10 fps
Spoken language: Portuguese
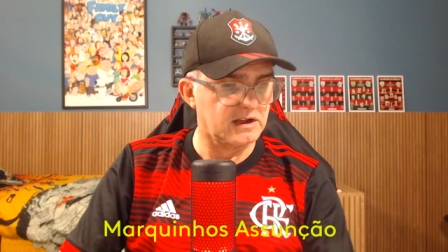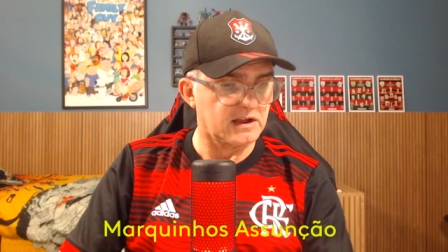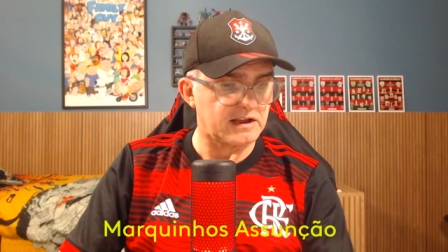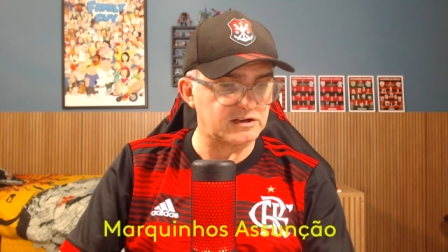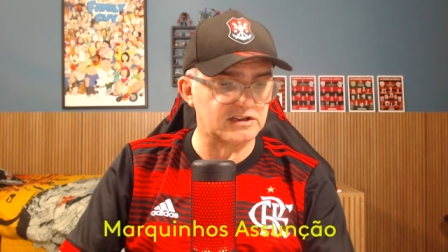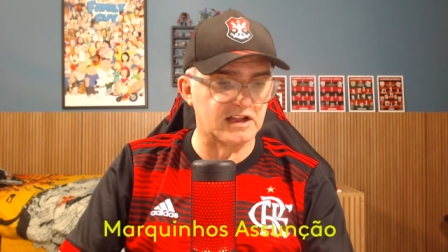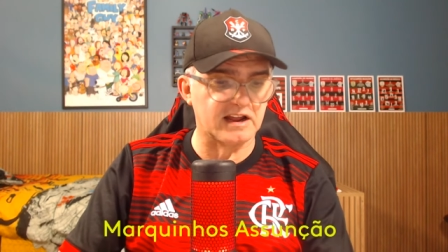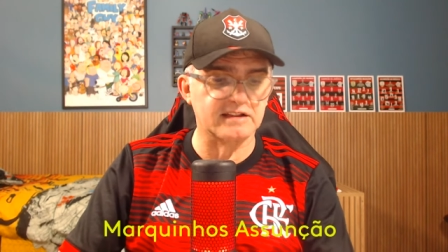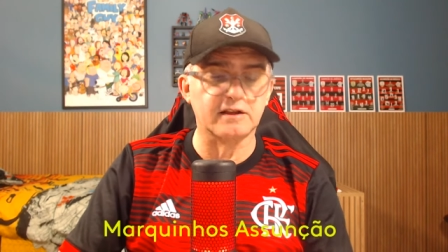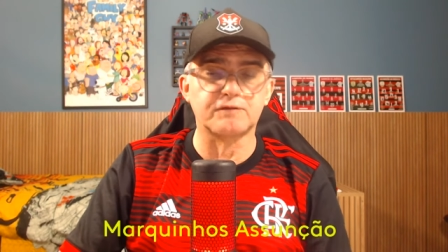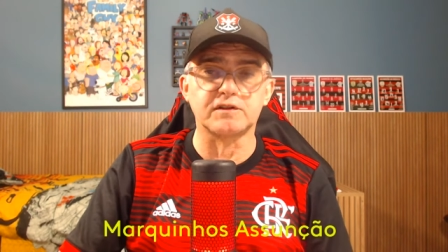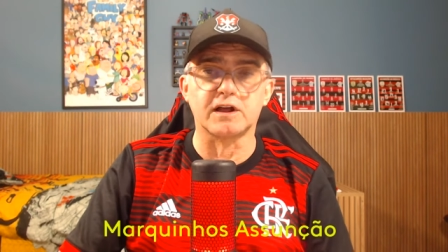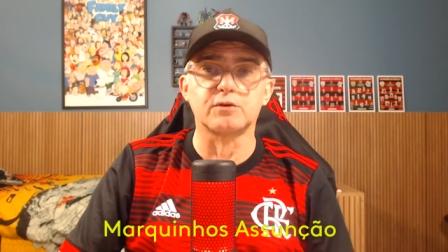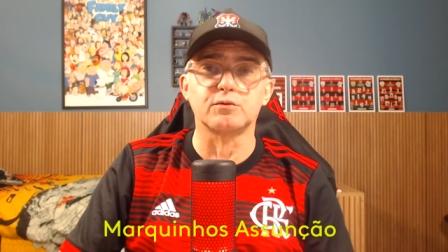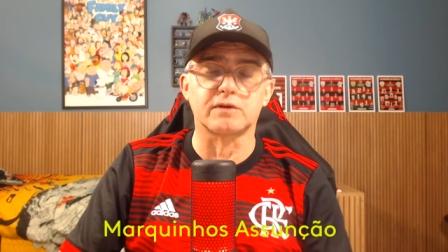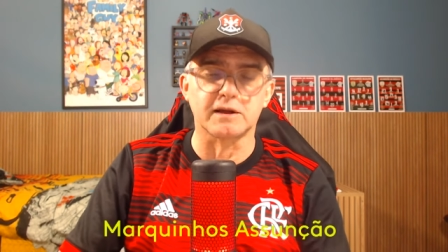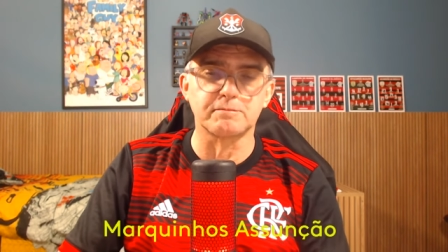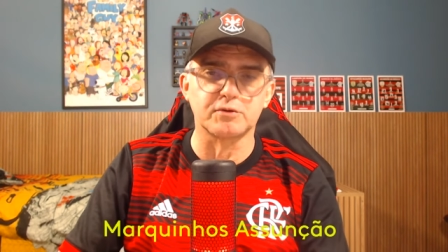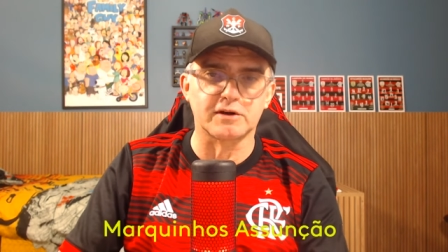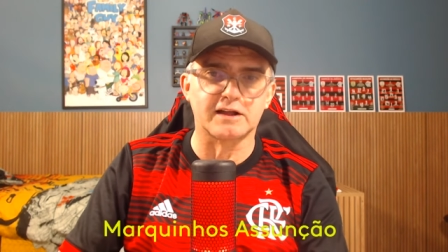estará na final do
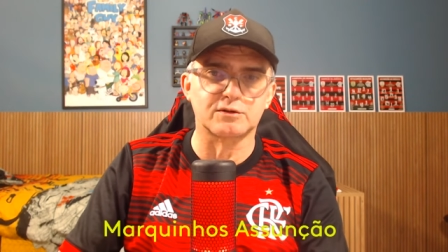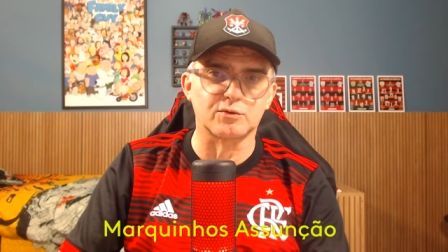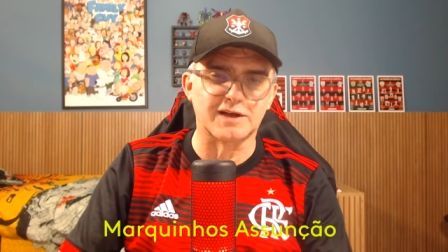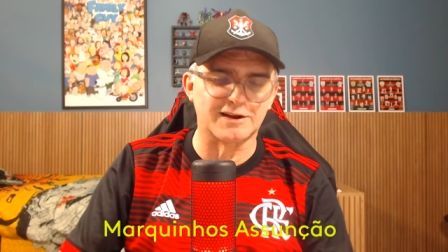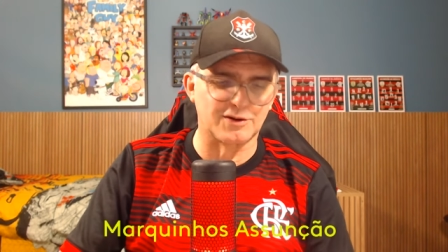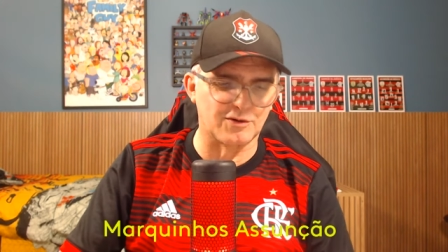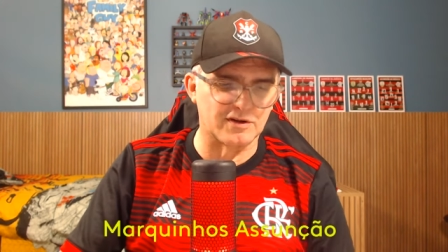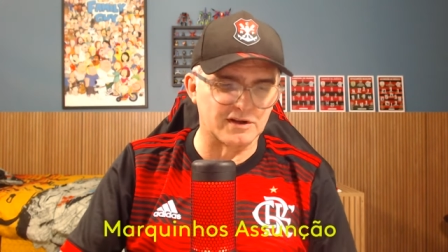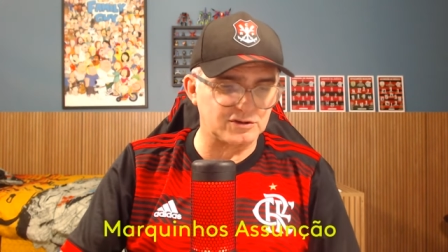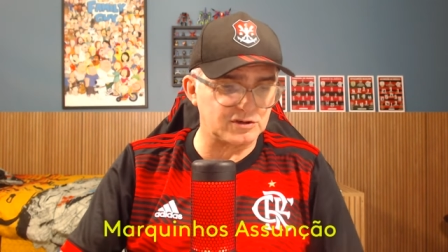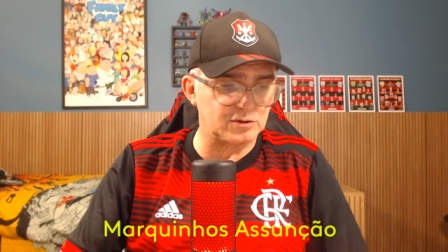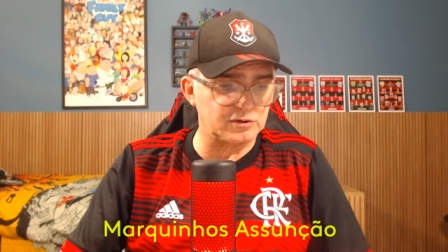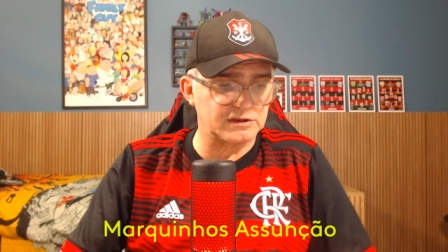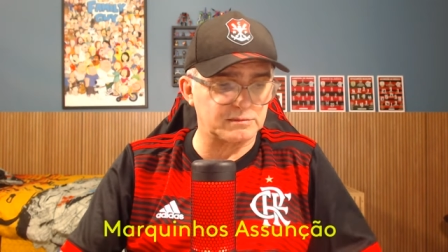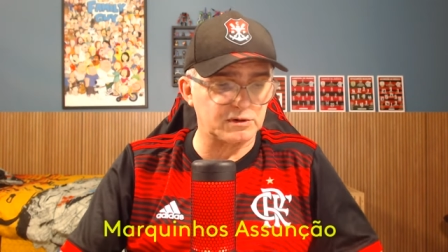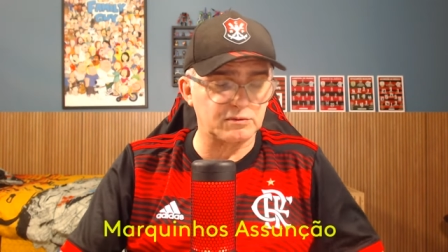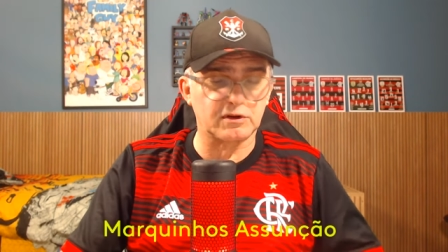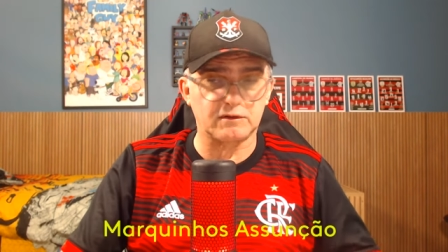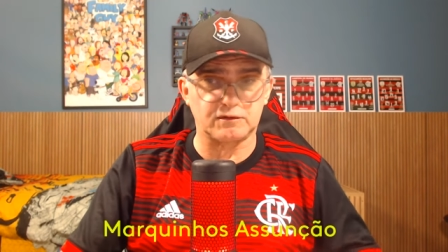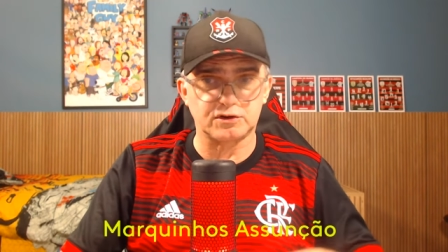Campeonato Carioca de
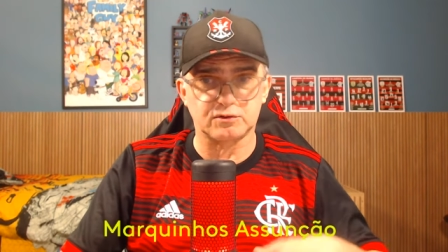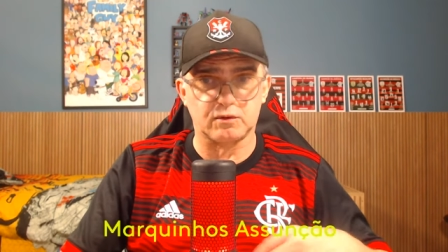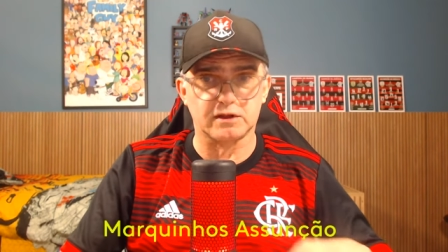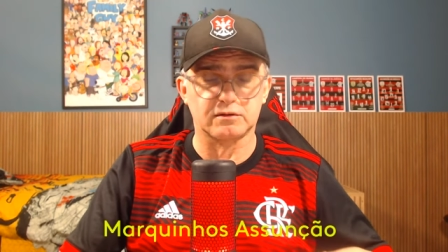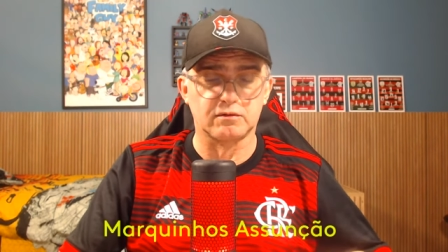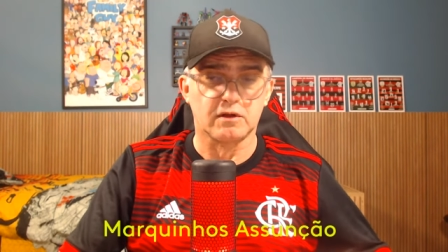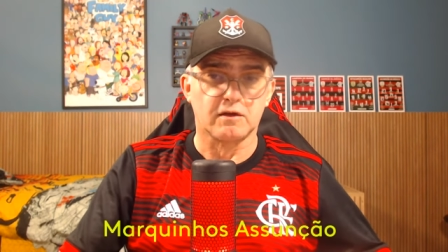2024.